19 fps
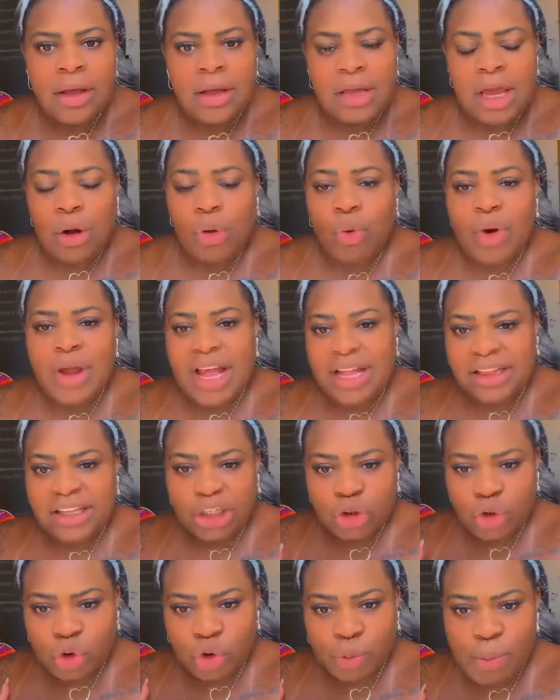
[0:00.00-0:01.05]
Quero correr
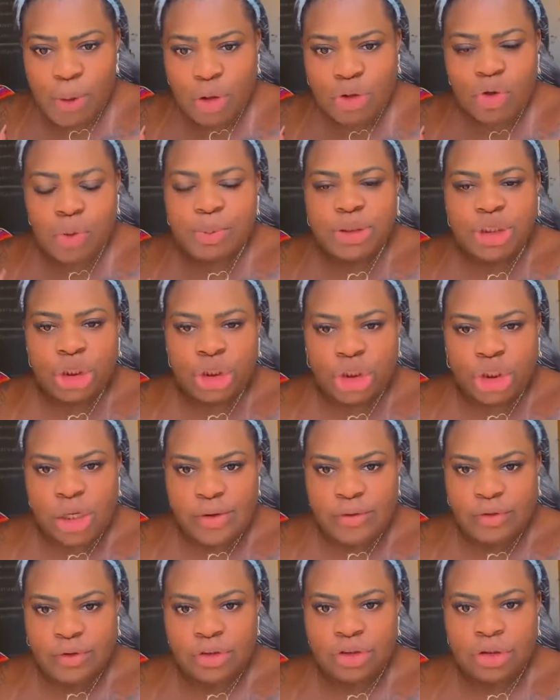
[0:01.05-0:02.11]
atrás dos meus
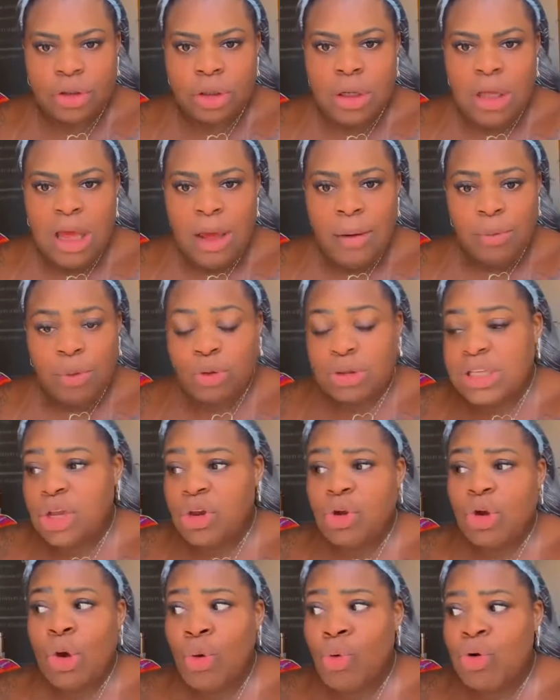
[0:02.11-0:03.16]
objetivos. Porque eu sei
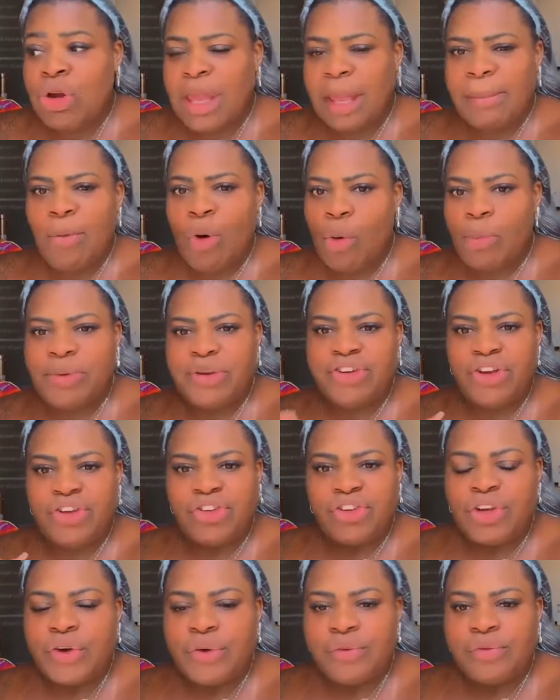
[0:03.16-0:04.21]
que o que meu
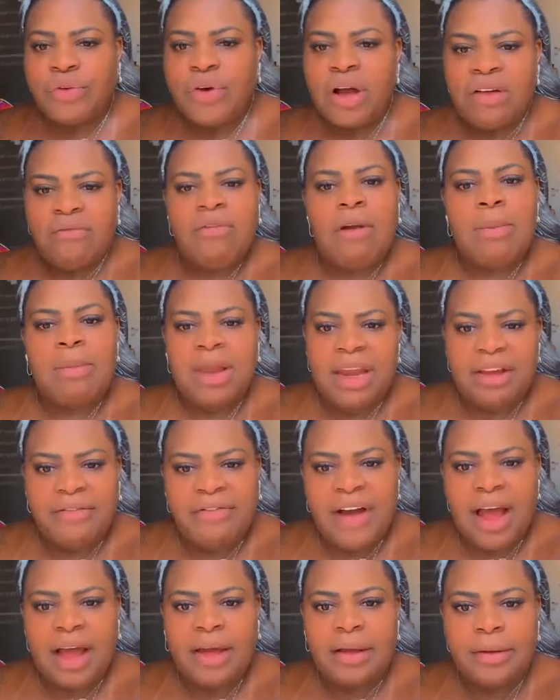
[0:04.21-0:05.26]
objetivo vai me
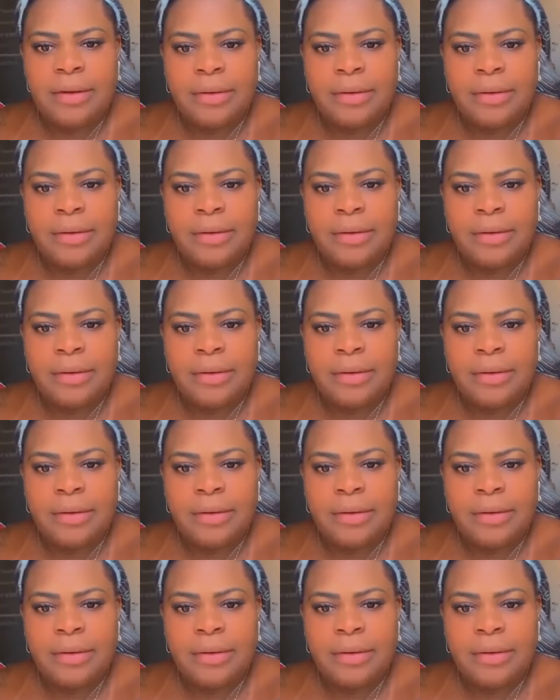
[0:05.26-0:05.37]
levar.